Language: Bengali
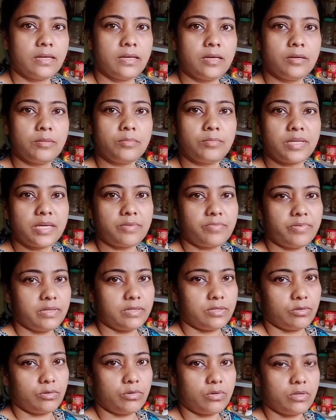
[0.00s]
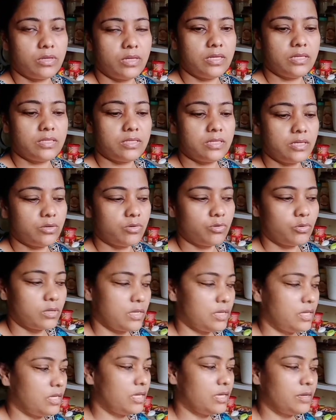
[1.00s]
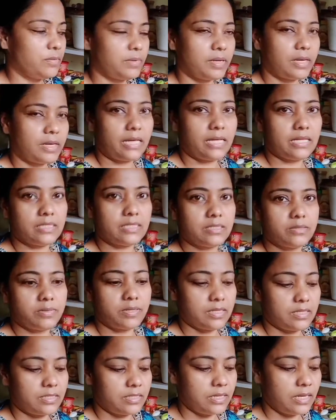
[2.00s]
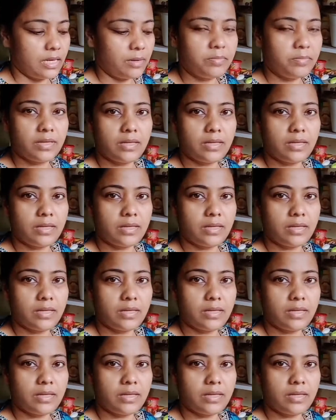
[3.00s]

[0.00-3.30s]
ব্রেকফাস্ট তো করে নিয়েছি করে নিয়ে এবার লাঞ্চ বানাচ্ছিলাম